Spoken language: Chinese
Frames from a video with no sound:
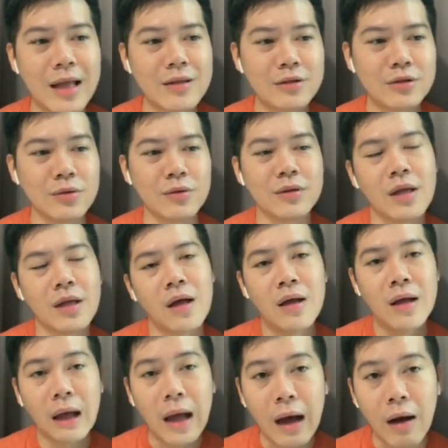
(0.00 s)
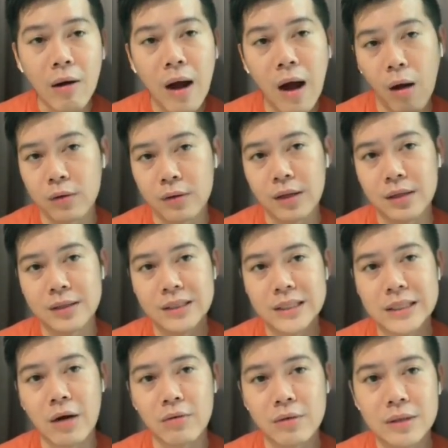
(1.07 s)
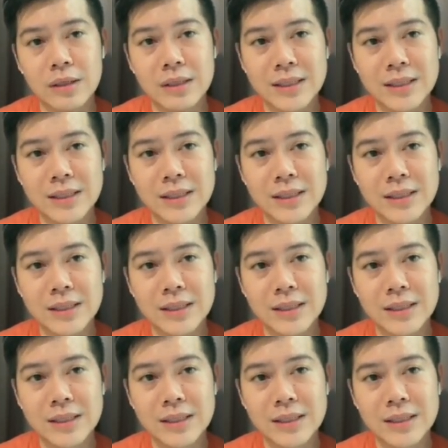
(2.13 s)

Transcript: 单纯的好好的交